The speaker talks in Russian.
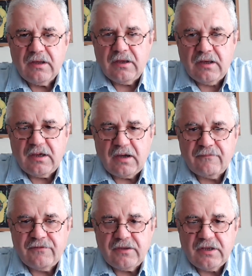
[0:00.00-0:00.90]
и
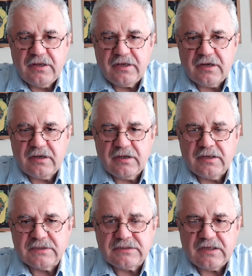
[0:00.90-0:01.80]
обвинили их
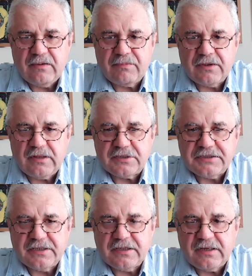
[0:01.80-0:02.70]
из-за
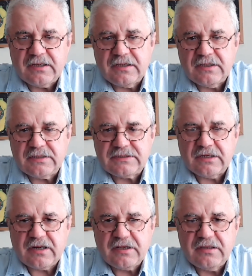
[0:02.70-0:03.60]
предложения э,
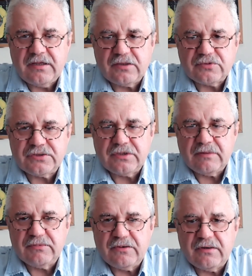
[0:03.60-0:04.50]
сохранить дату
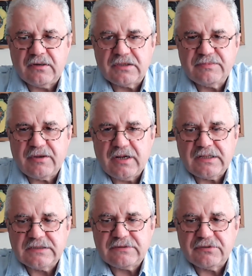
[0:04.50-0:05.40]
судебного
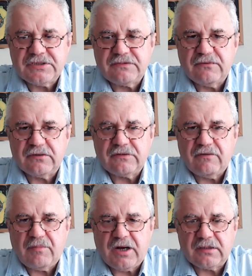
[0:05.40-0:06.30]
разбирательства 4
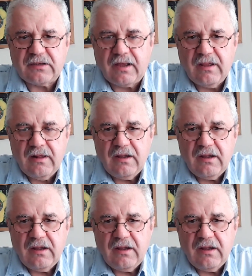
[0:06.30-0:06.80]
марта.